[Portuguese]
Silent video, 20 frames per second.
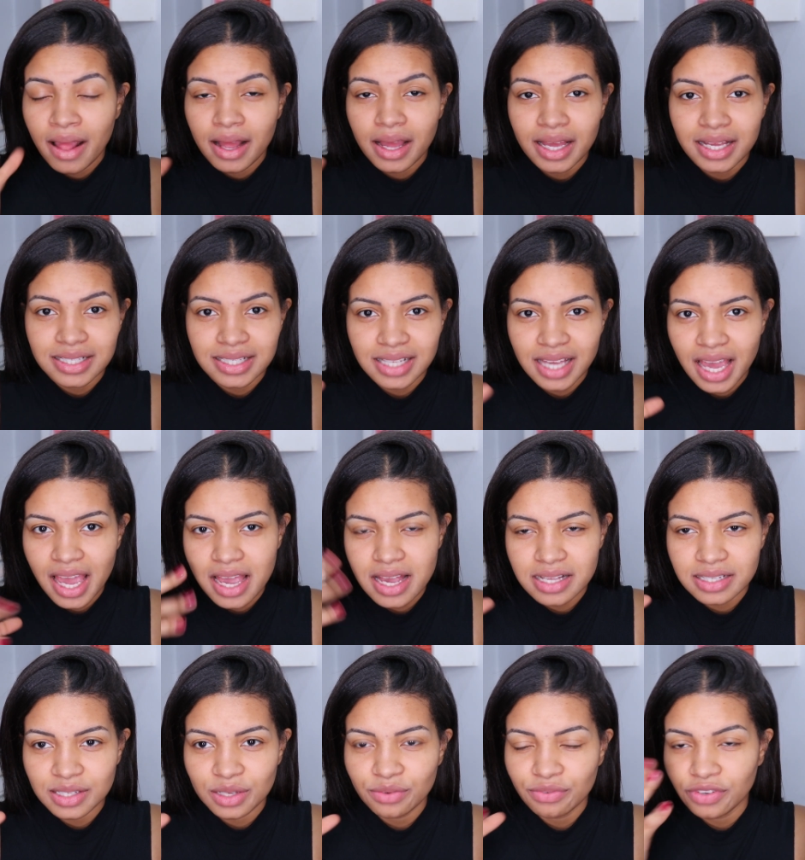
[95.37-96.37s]

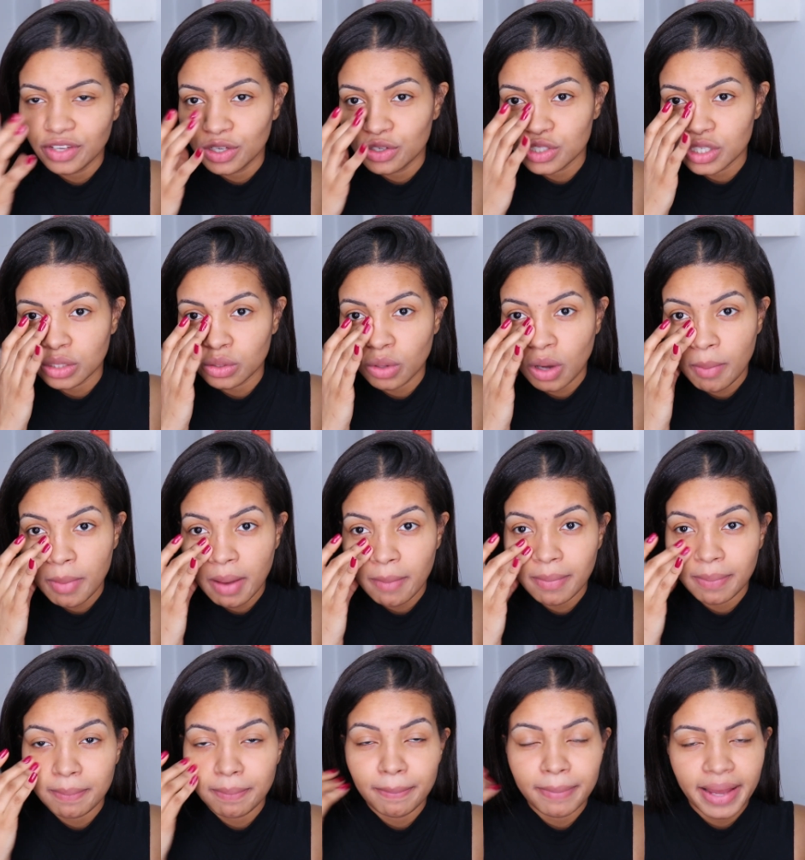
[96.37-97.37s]
resenhas, enfim, eu já tô com a minha
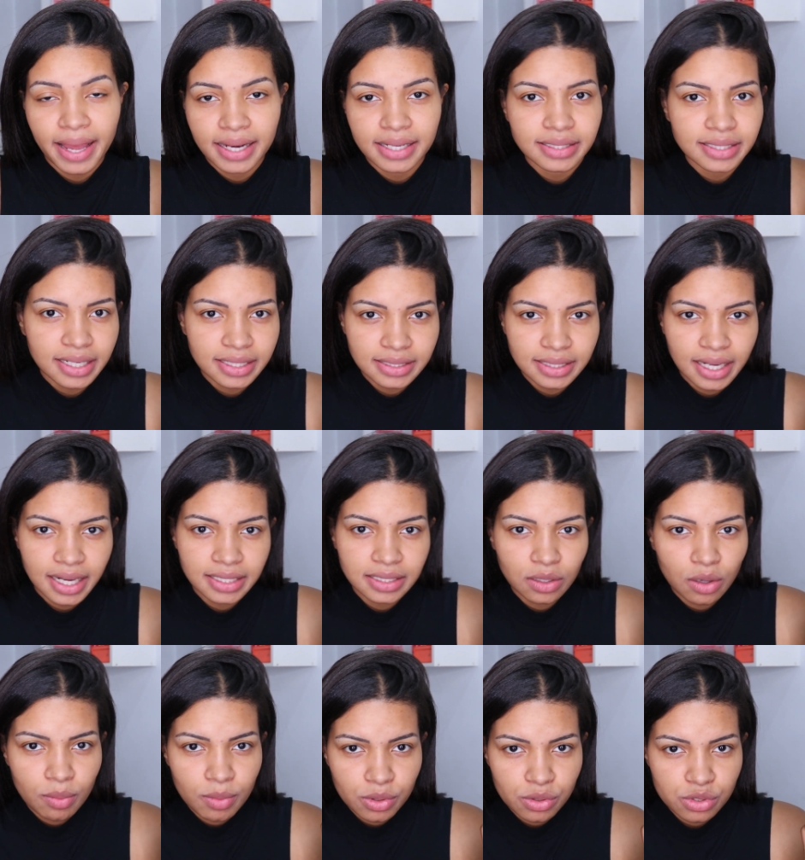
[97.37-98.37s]
pele tratada,
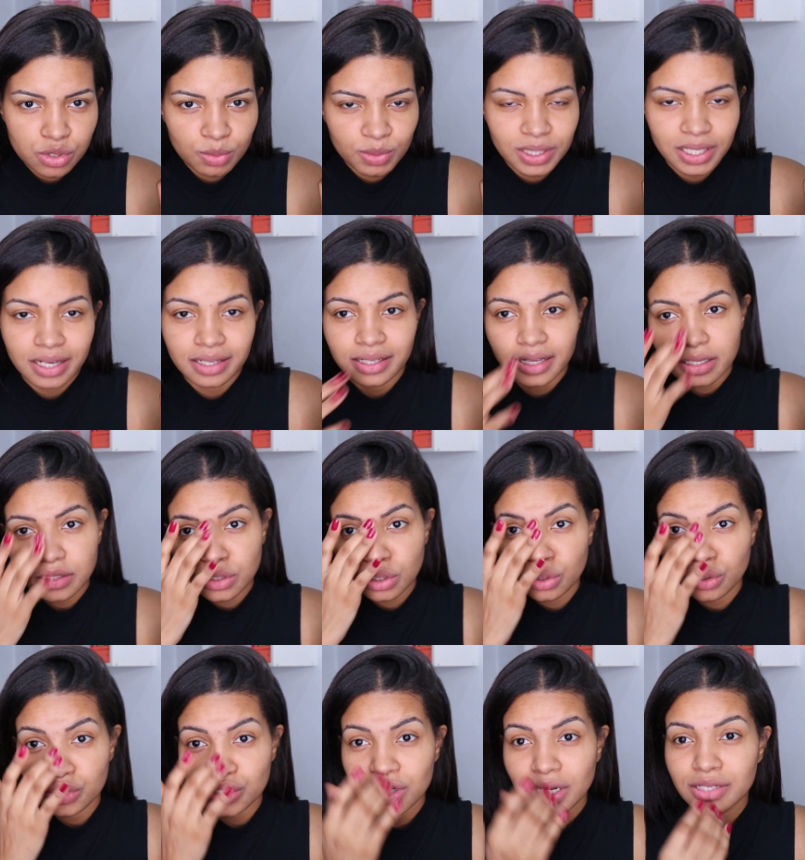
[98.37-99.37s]
como eu costumo tratar, só
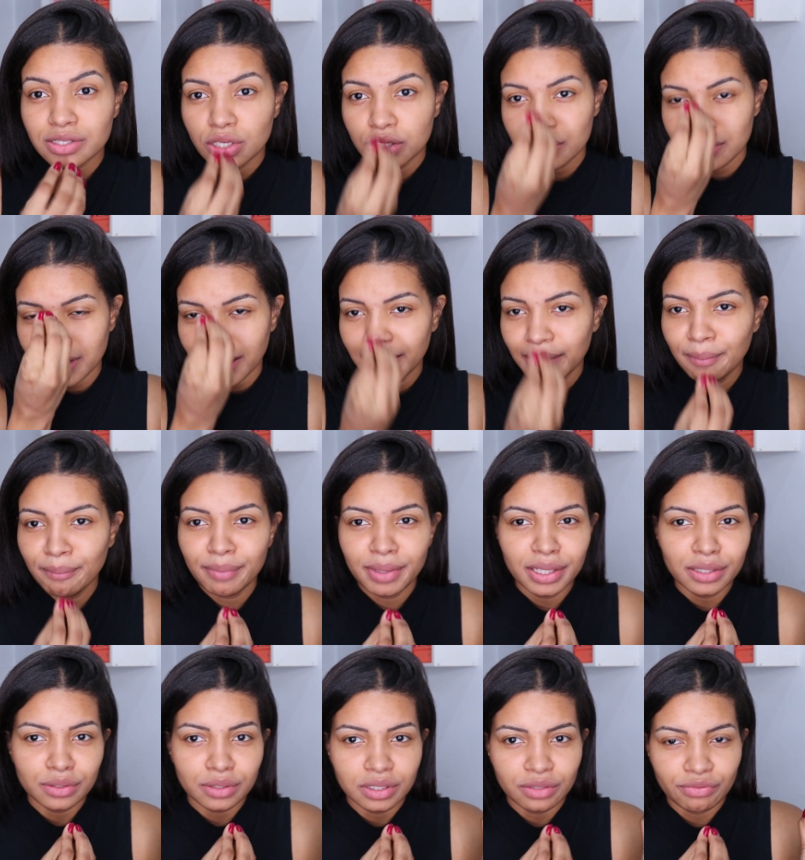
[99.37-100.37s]
que hoje ela só está
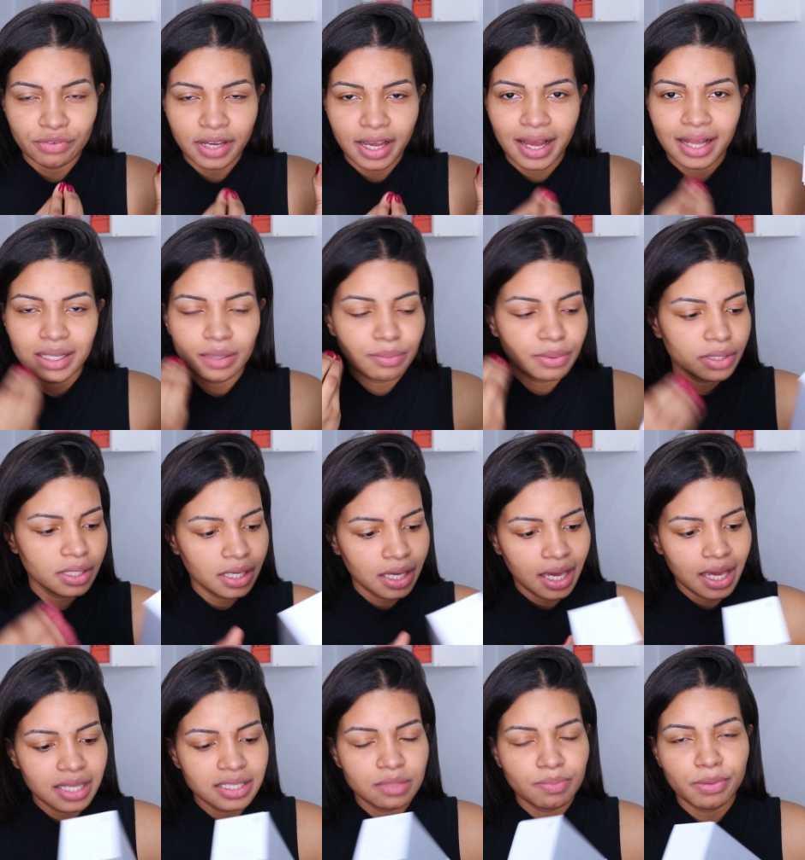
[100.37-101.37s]
limpinha e tonificada, porque
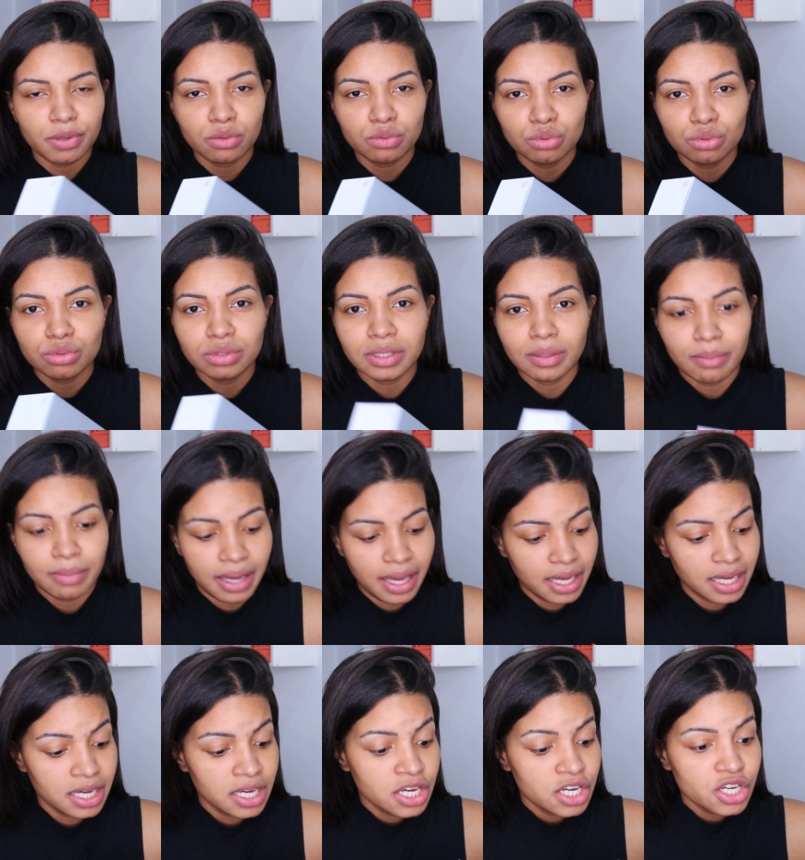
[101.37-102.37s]
esse produto
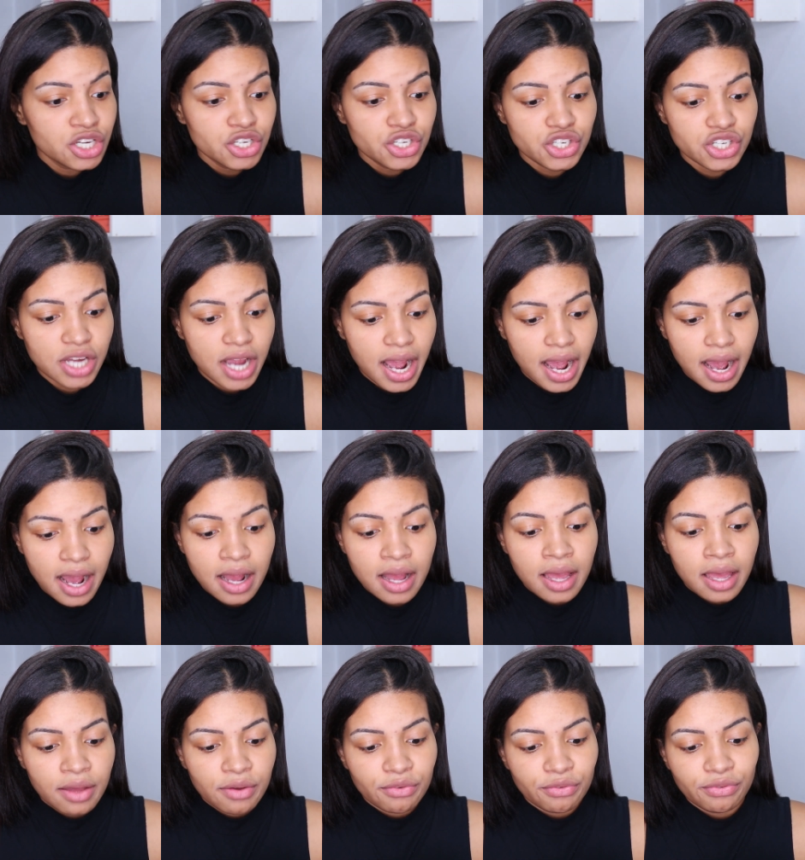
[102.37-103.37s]
também já
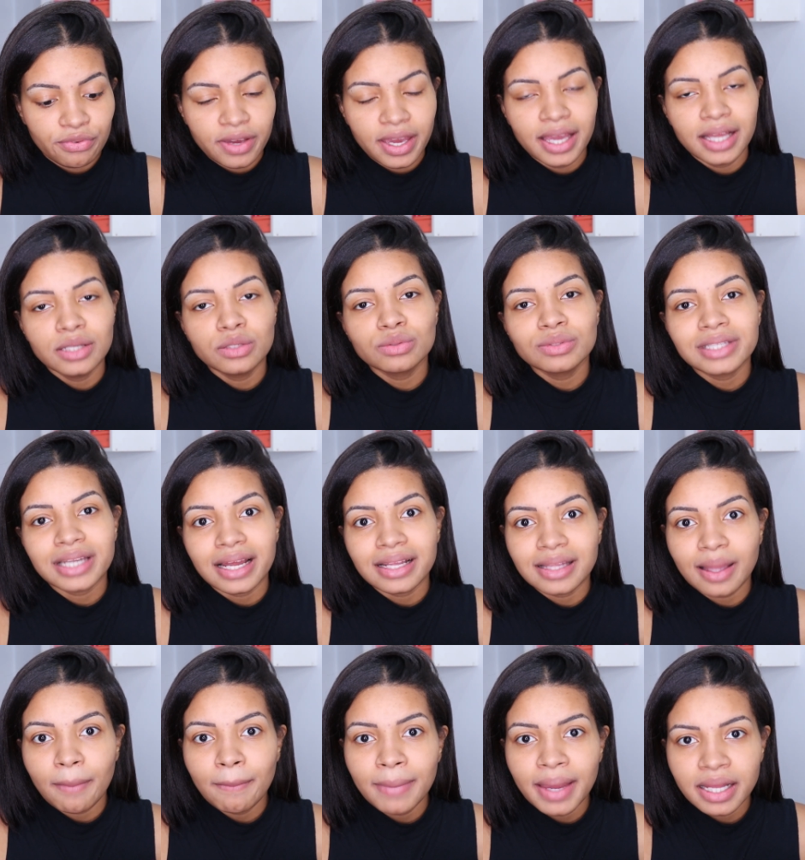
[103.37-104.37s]
vem no
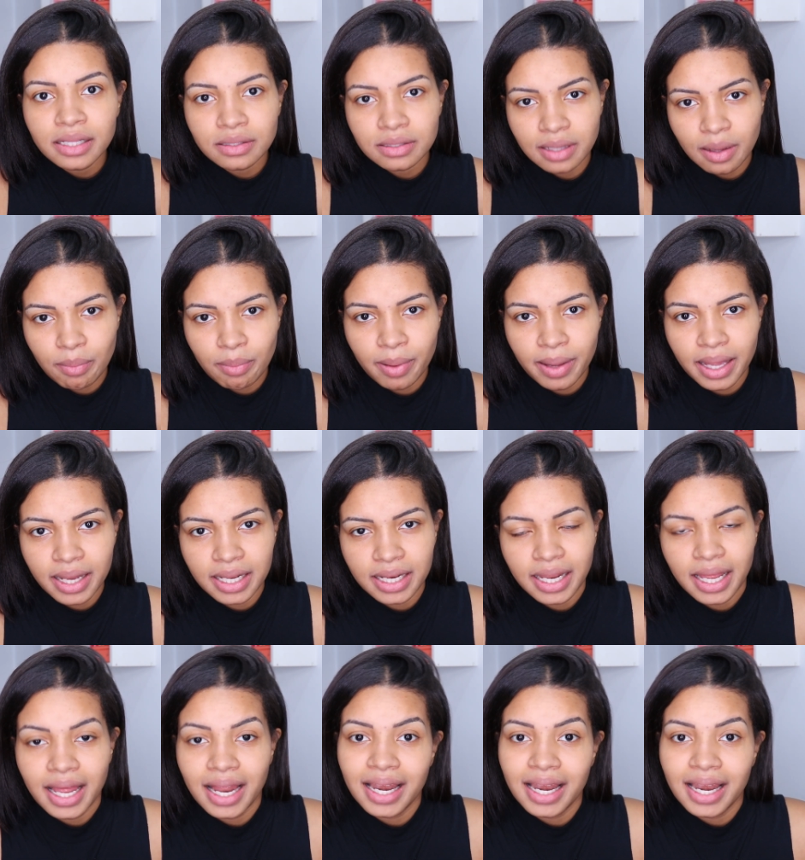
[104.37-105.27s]
tratamento da pele, né?